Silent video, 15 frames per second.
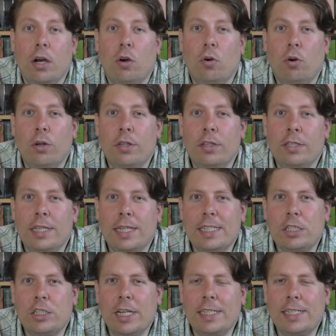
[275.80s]
und
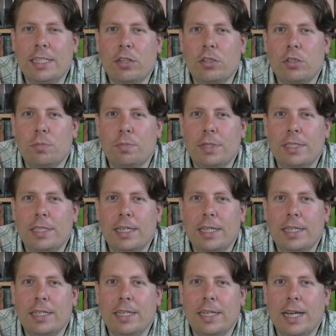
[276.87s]
es stellt sich auch so ein
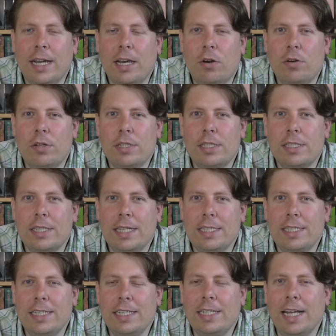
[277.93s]
bisschen heraus,
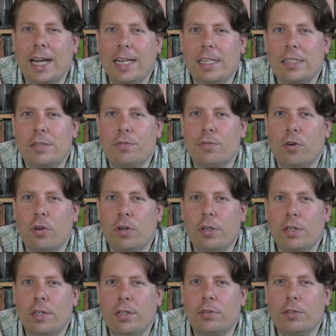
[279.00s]
dass nicht alles
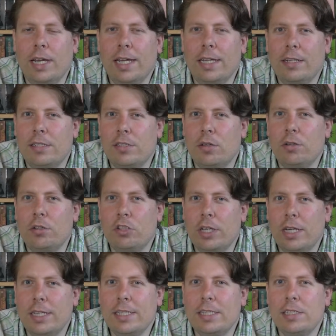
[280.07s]
Freude und eitel
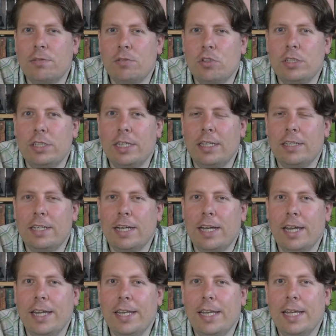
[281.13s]
Sonnenschein ist zwischen den
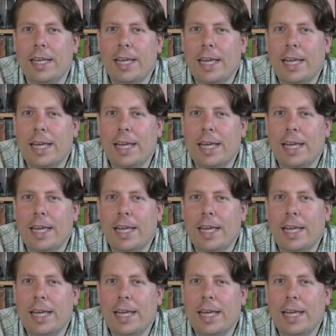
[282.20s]
dreien.